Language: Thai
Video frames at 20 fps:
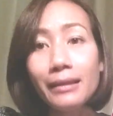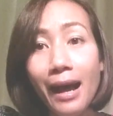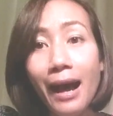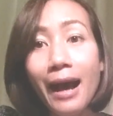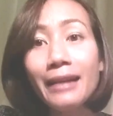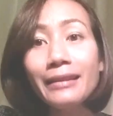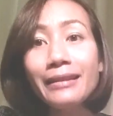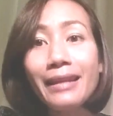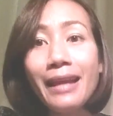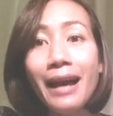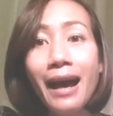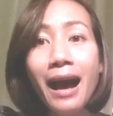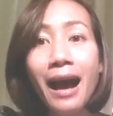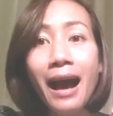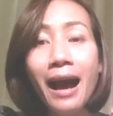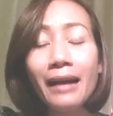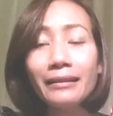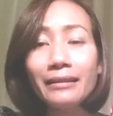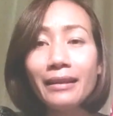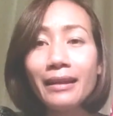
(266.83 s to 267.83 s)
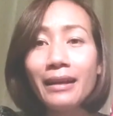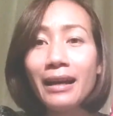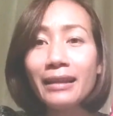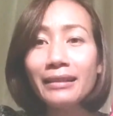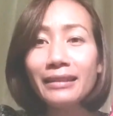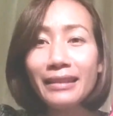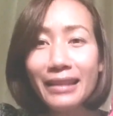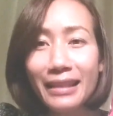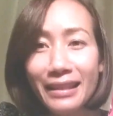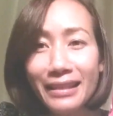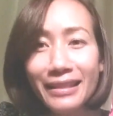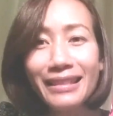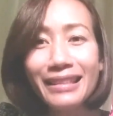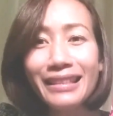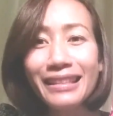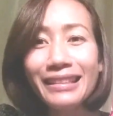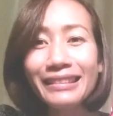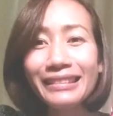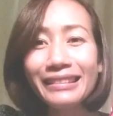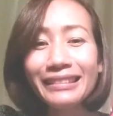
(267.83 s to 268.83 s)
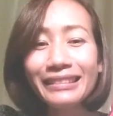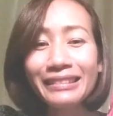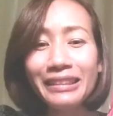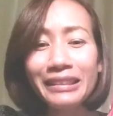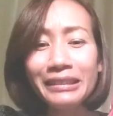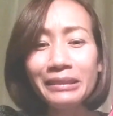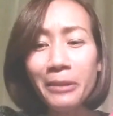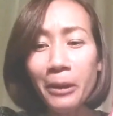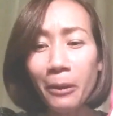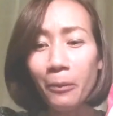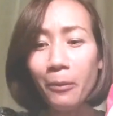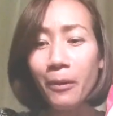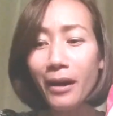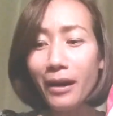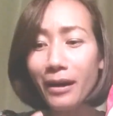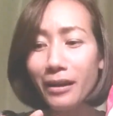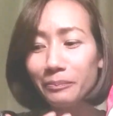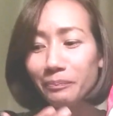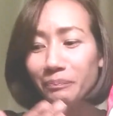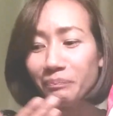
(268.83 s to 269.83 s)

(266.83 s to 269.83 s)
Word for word: ทานยากนะคะนิดนึง คือแบบว่า